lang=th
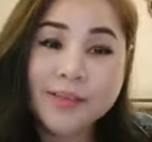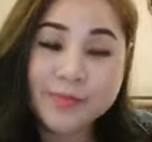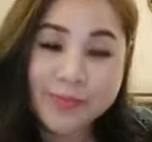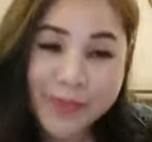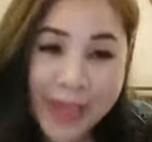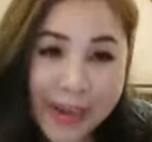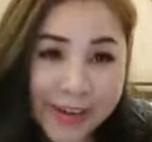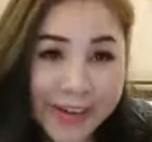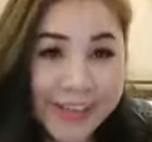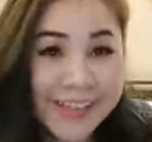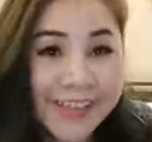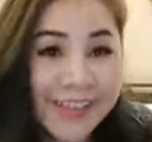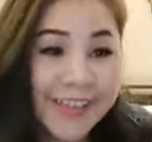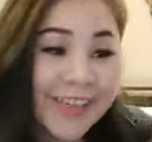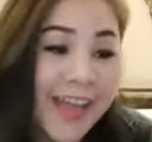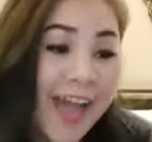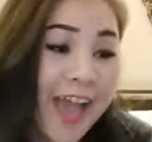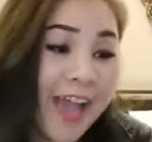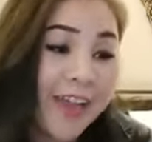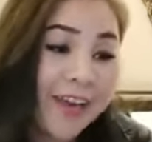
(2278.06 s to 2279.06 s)
การันตี
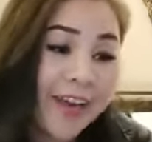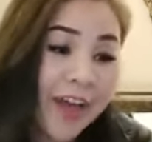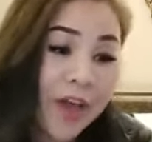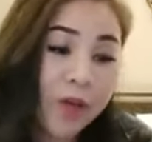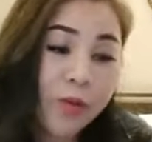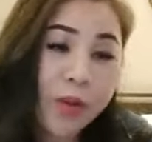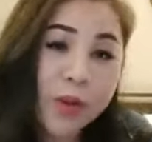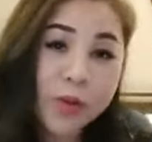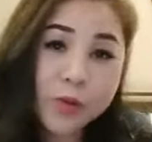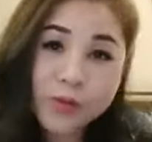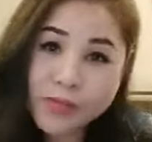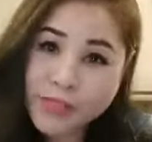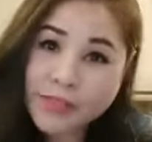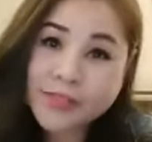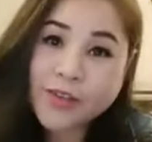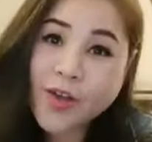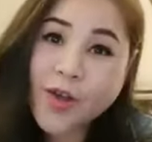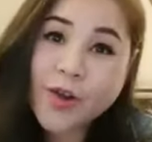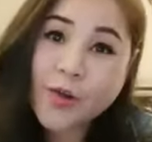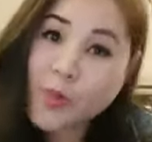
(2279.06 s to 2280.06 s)
ได้นะคะว่าลูกศิษ
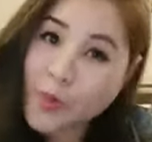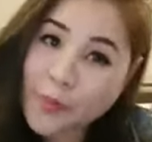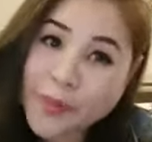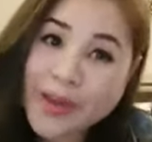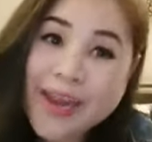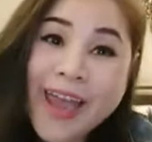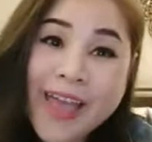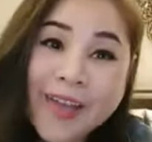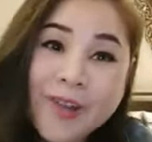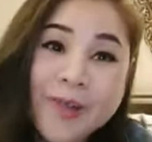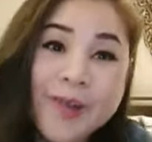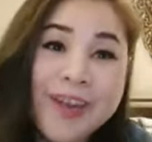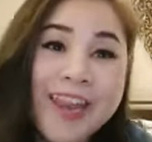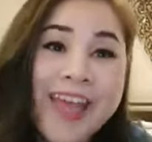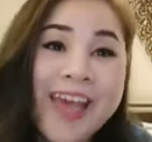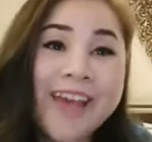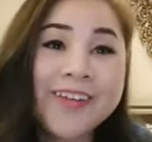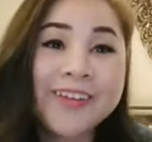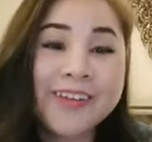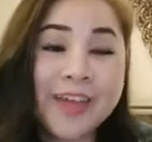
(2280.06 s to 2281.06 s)
ย์ก็รวยไปหลายคน
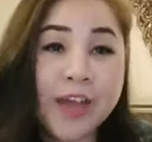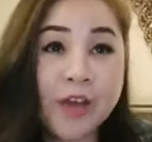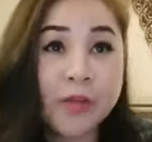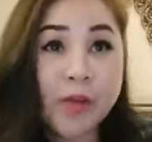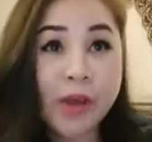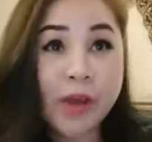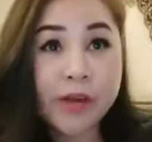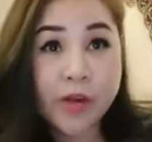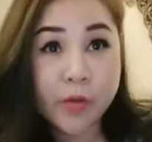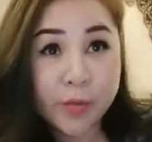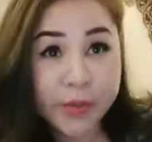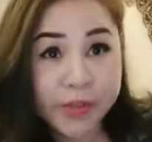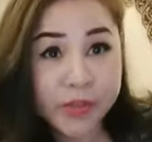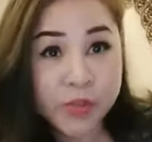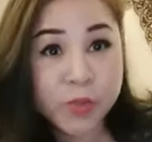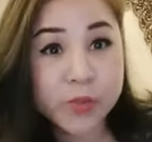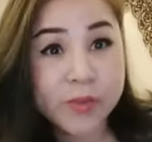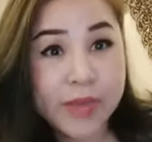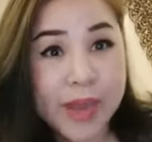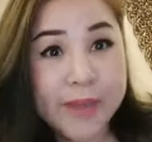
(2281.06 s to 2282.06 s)
แล้วนะคะว่าเรามี
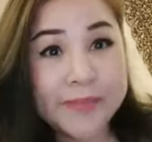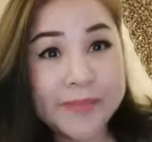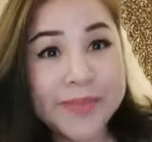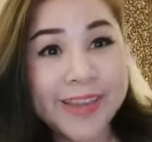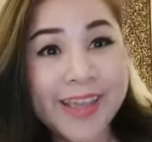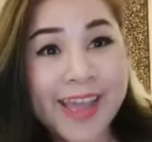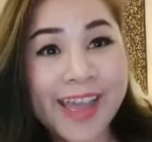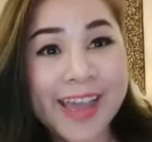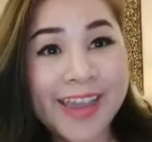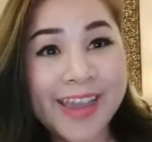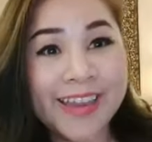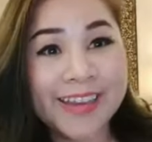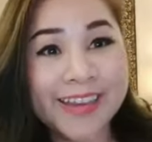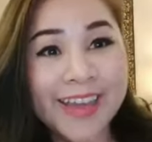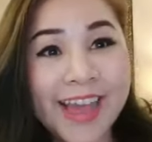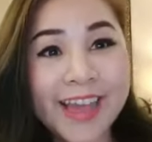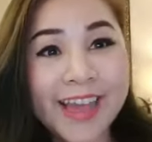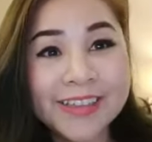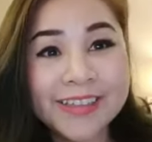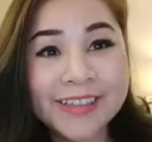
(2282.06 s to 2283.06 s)
สูตรลับยังไงนะ
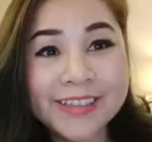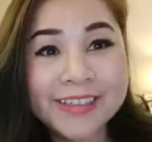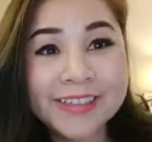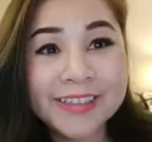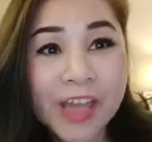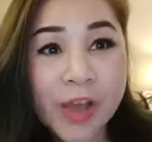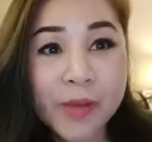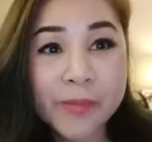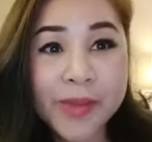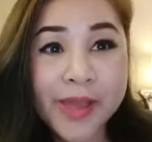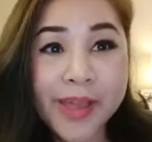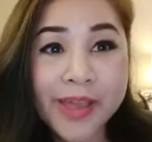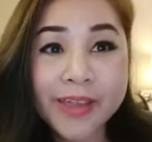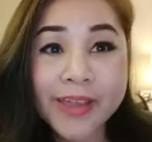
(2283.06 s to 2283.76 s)
คะที่จะทำให้